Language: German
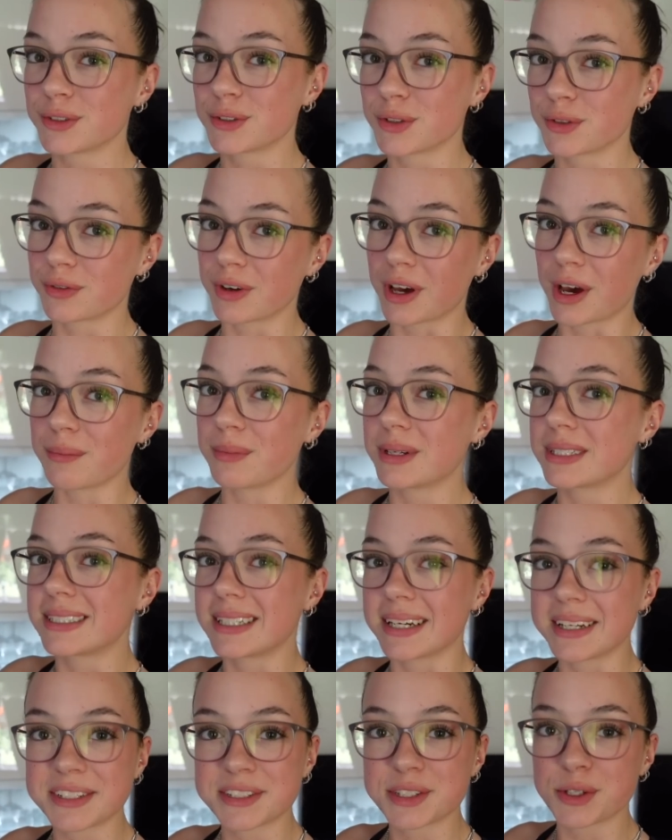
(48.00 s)
So, wir haben jetzt
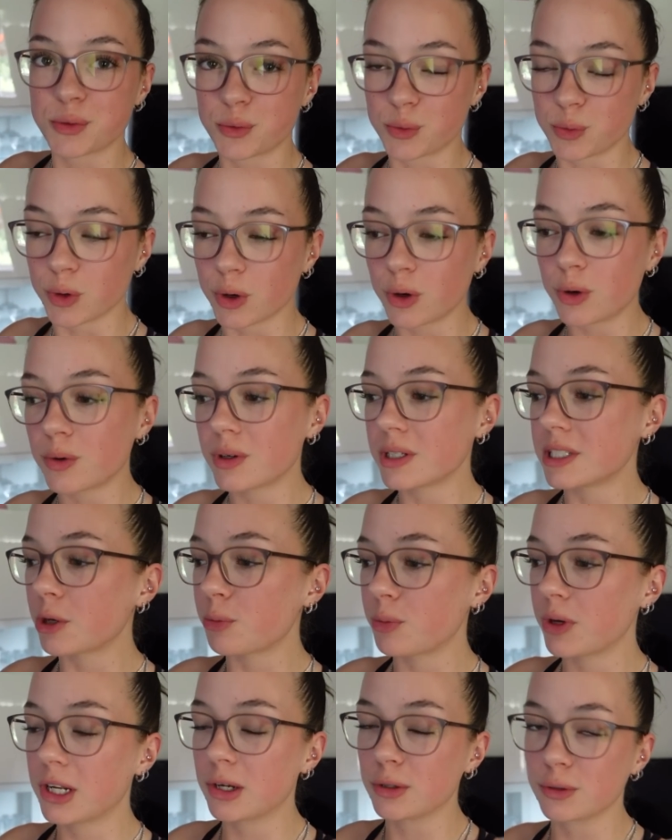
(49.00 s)
16 Uhr und ich
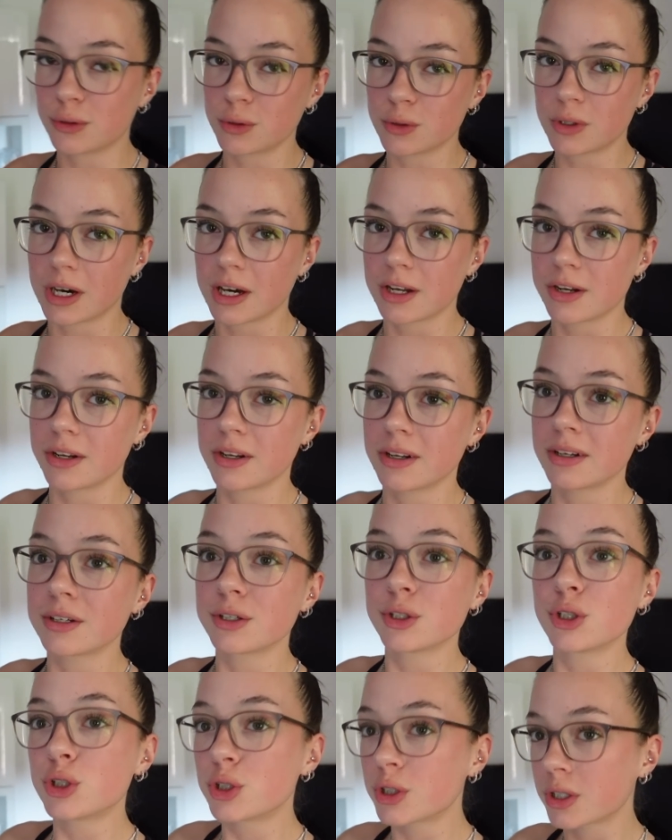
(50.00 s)
habe die Klausur gerade
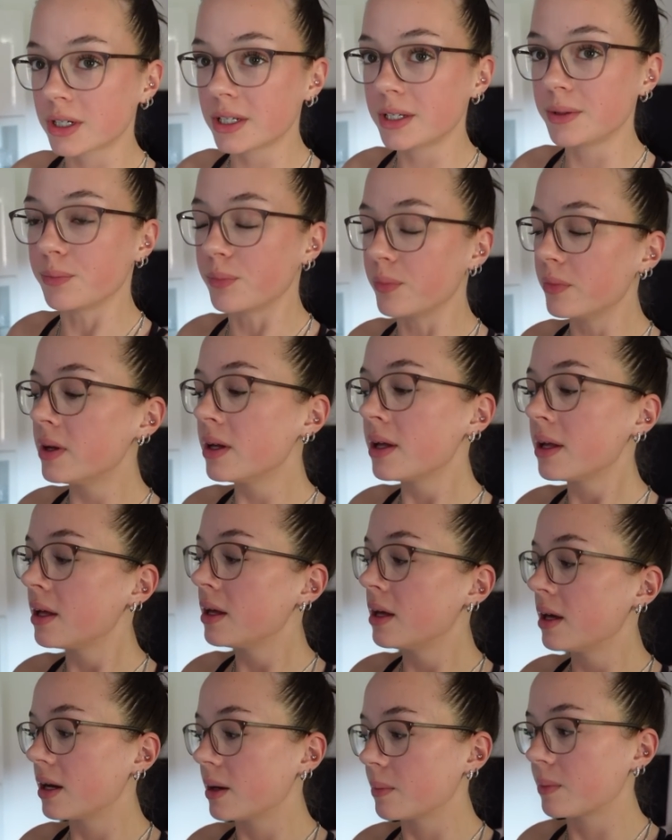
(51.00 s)
geschrieben.
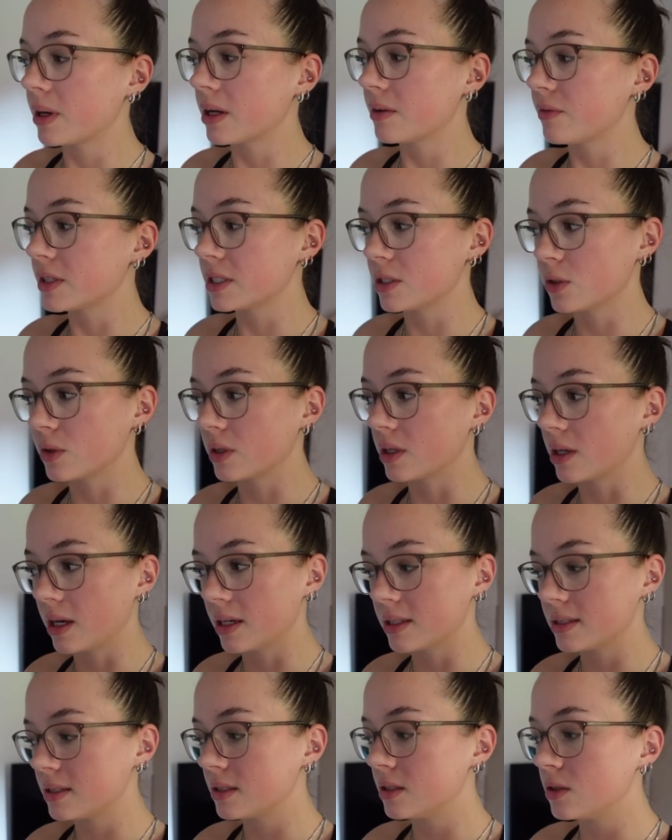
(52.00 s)
Habe gerade was noch
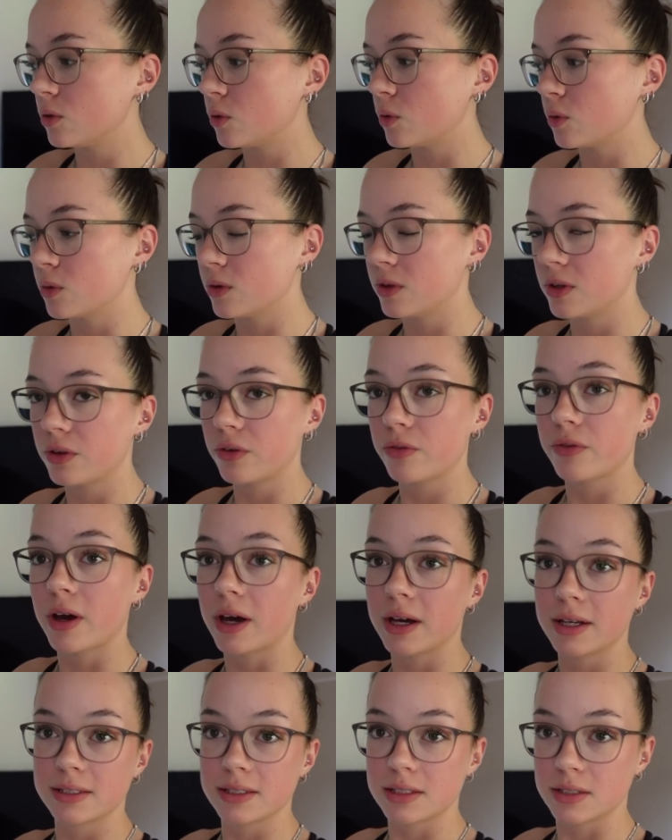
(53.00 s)
gegessen und
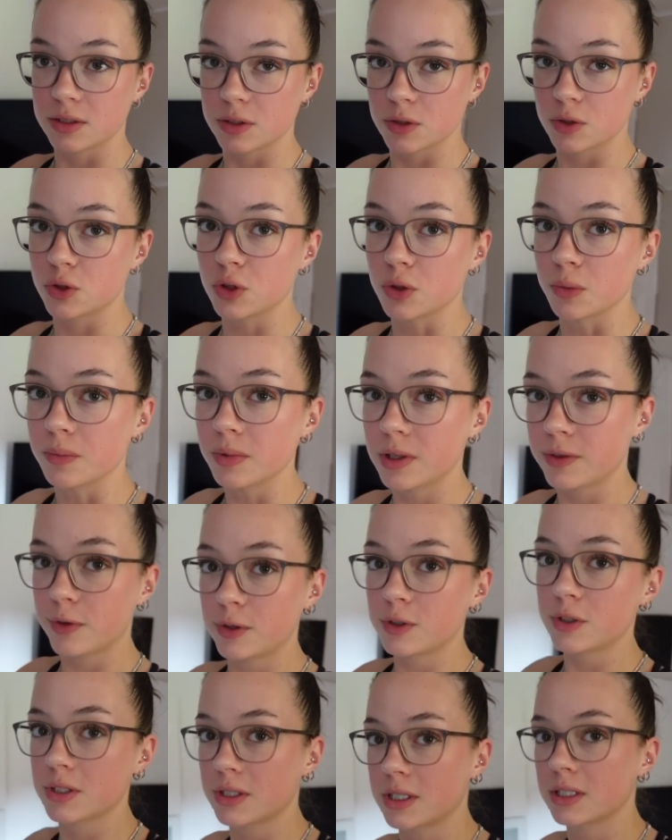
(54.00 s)
fahre jetzt ins Gym. Ich
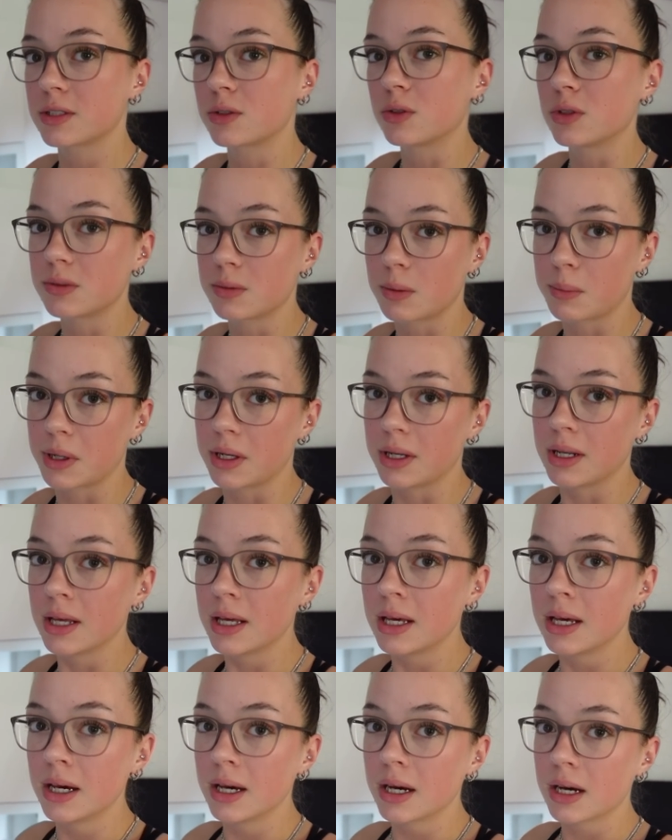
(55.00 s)
wollte euch ganz kurz mal mein
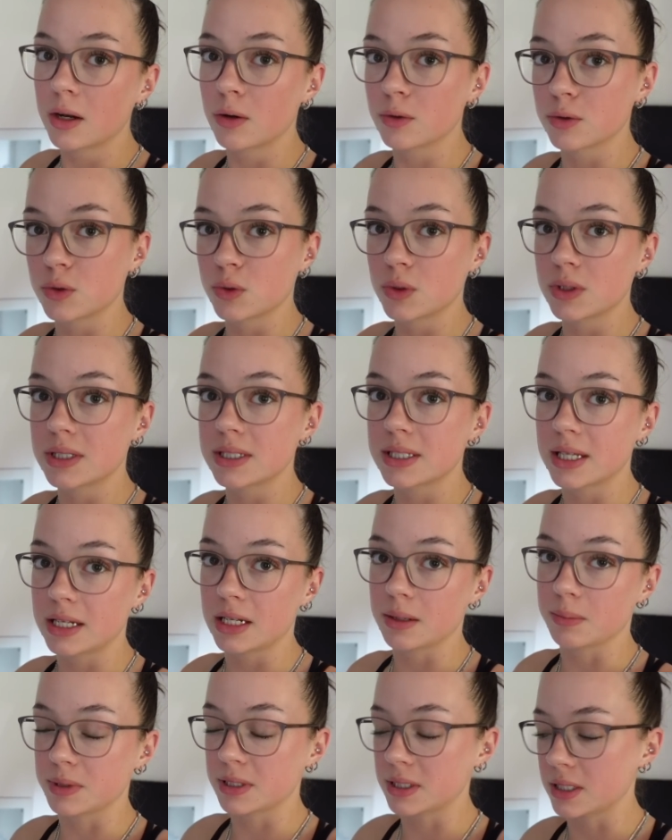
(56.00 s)

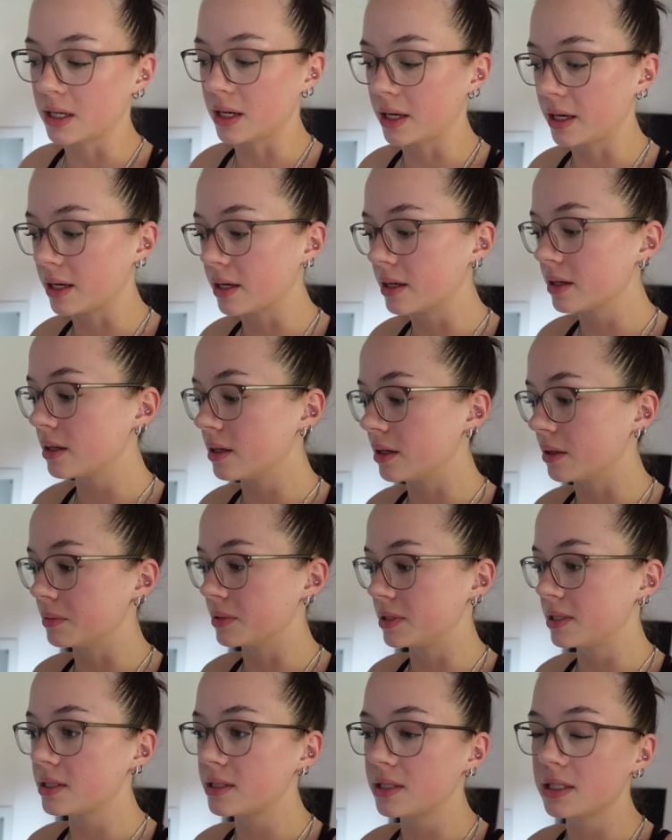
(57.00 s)
Klausuren-Setup zeigen. Ähm,
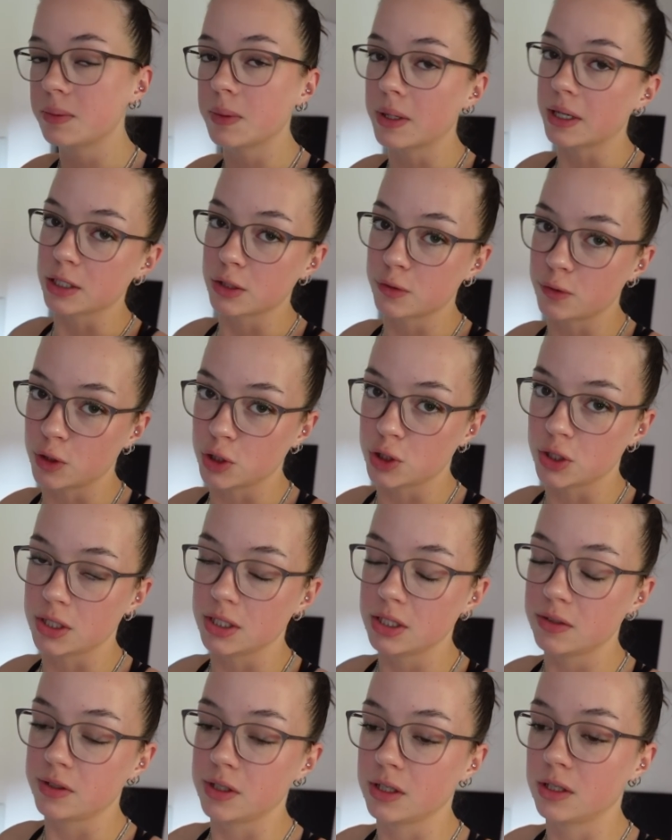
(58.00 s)
es ist jetzt nicht mehr ganz
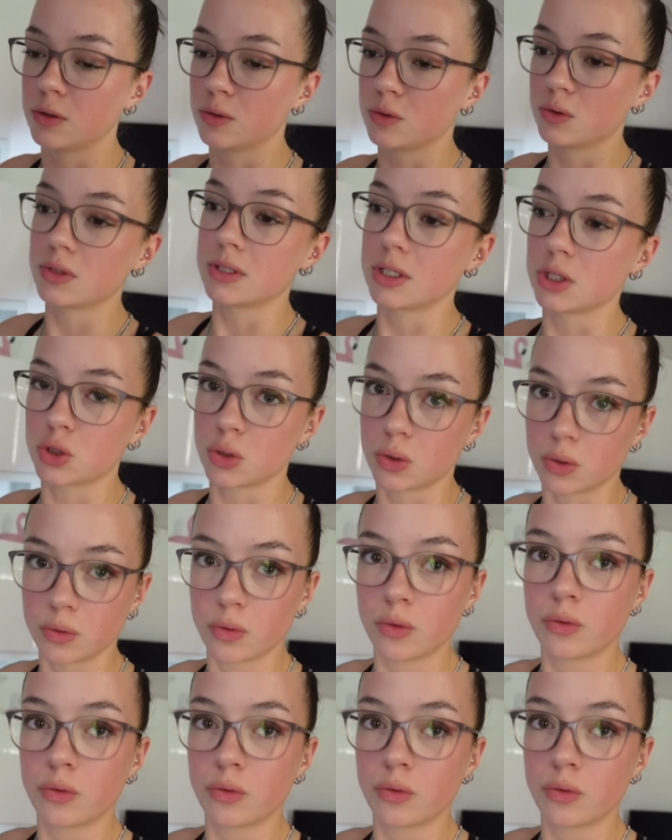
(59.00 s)
vollständig, weil die Klausur ist ja schon